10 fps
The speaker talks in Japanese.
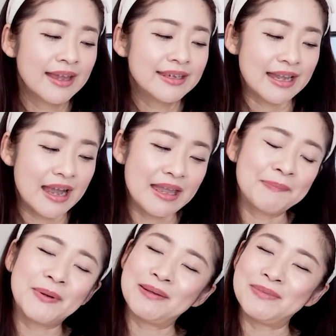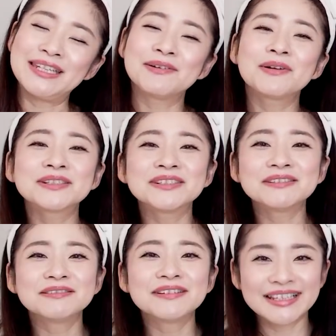いやー、やっぱね、ミリオく
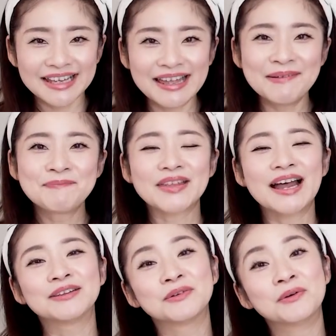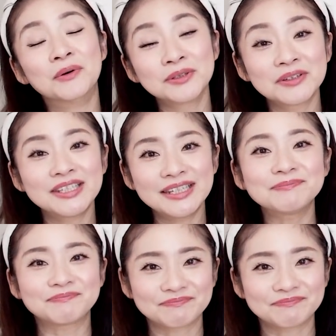んはね、あの、本当に